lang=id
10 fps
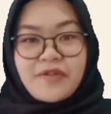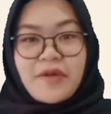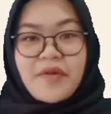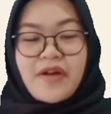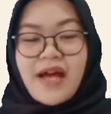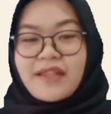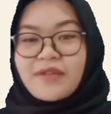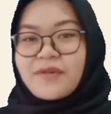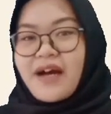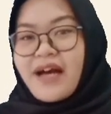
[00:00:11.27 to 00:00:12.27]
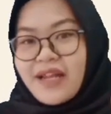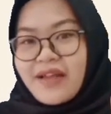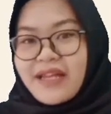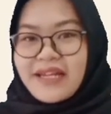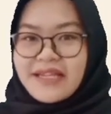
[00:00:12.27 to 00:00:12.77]
wabarakatuh Halo
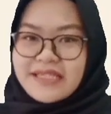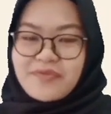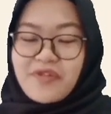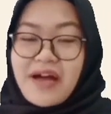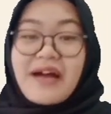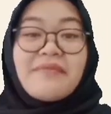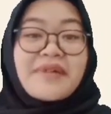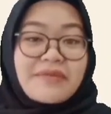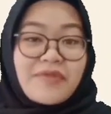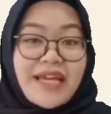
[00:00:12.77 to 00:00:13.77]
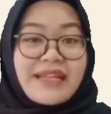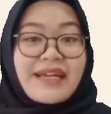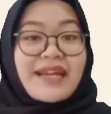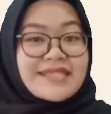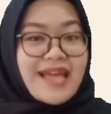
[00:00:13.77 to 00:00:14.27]
adik-adik semua, bertemu lagi
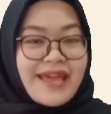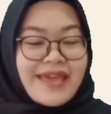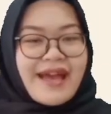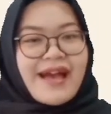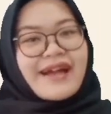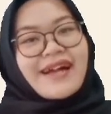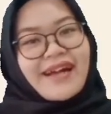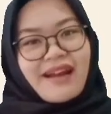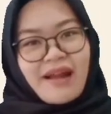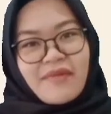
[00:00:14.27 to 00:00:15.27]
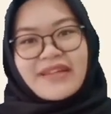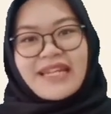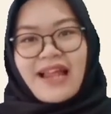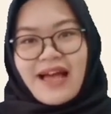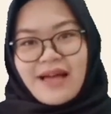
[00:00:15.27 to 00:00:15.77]
dengan saya, kakak Rama
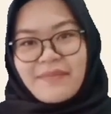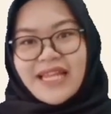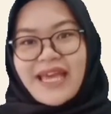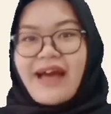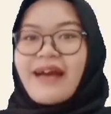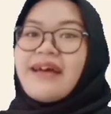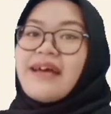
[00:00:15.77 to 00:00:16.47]
Fadila Amalia